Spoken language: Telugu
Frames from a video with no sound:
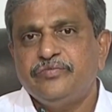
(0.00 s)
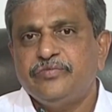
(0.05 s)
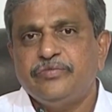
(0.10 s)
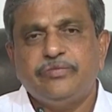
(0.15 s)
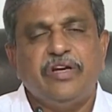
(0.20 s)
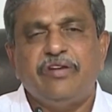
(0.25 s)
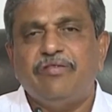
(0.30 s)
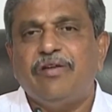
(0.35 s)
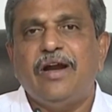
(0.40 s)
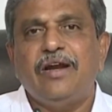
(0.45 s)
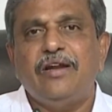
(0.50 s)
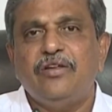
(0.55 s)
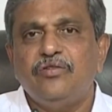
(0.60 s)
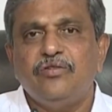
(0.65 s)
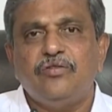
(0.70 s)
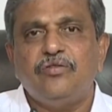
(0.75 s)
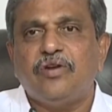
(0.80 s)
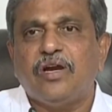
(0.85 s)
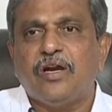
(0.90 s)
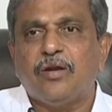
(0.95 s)
మరి వాళ్ళు
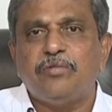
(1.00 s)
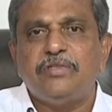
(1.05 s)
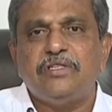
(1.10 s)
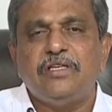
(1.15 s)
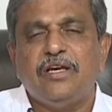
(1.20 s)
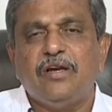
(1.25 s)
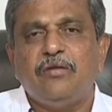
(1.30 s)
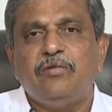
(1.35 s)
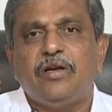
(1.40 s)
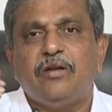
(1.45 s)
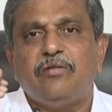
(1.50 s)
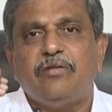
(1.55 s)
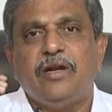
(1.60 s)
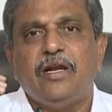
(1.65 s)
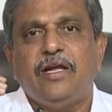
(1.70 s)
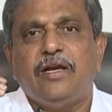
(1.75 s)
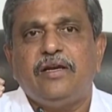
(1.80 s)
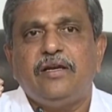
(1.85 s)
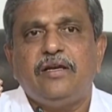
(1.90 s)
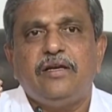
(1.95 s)
ఎందుకు కడప జిల్లాకు
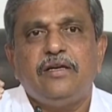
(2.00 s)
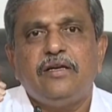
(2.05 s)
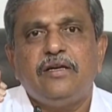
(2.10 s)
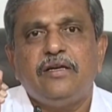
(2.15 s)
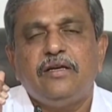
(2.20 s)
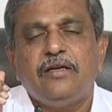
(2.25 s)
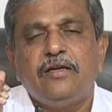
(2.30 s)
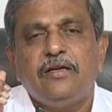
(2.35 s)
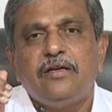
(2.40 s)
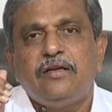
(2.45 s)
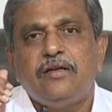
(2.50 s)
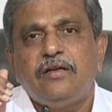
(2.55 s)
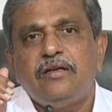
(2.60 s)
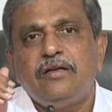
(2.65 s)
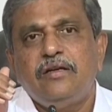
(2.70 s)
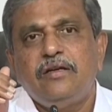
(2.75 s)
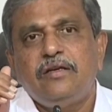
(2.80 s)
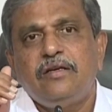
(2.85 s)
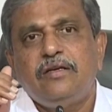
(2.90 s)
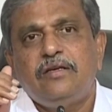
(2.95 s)
పెట్టమన్నా
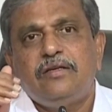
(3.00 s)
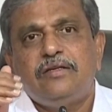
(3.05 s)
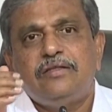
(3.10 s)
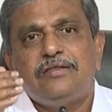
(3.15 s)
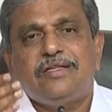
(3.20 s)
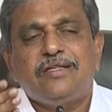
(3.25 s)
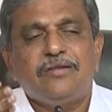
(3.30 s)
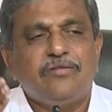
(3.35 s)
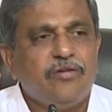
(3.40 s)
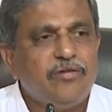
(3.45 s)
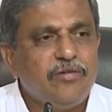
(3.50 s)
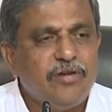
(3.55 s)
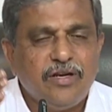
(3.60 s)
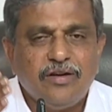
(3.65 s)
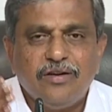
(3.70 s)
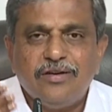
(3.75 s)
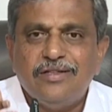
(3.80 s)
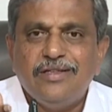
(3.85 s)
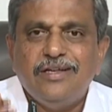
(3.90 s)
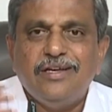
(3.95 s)
చంద్రబాబు నాయుడు
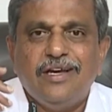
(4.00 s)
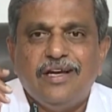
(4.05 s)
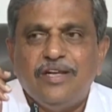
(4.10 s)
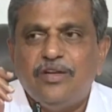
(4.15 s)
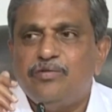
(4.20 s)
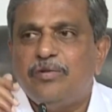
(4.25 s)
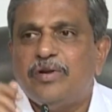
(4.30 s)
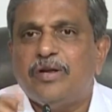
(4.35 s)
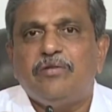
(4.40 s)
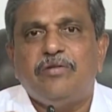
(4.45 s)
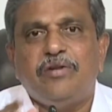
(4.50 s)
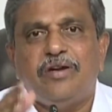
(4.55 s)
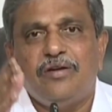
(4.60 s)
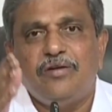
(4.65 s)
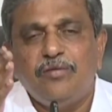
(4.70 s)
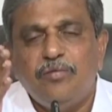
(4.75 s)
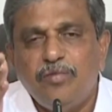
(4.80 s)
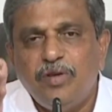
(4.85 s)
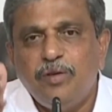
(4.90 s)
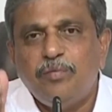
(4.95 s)
గారు దీనికి ఎందుకు పెట్టమన్నాడు
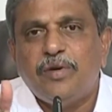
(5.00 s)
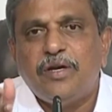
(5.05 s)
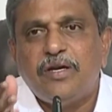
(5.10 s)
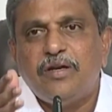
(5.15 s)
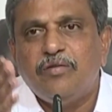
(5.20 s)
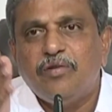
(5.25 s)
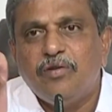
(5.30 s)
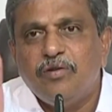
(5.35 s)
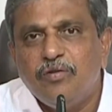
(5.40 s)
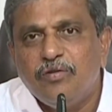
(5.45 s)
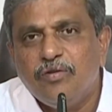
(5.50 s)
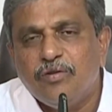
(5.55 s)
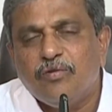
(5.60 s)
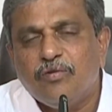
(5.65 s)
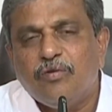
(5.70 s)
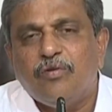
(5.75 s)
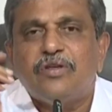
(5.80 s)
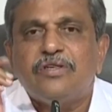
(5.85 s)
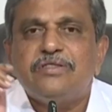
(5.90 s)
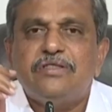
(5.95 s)
మీ పార్టీ వాళ్ళు కూడా
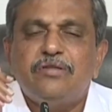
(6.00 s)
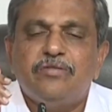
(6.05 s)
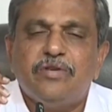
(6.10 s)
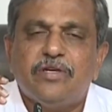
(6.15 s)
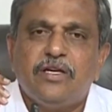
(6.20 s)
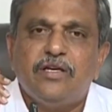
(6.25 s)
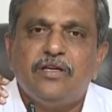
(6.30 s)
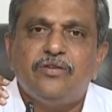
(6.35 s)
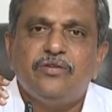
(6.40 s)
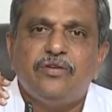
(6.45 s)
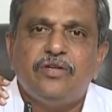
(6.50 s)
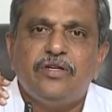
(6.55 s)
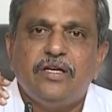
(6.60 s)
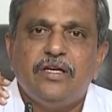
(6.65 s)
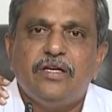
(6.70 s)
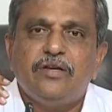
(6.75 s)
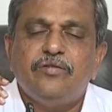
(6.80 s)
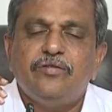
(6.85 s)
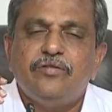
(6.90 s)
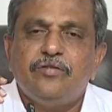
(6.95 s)
కోనసీమకే ఎందుకు
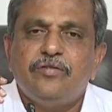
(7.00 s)
అడిగారు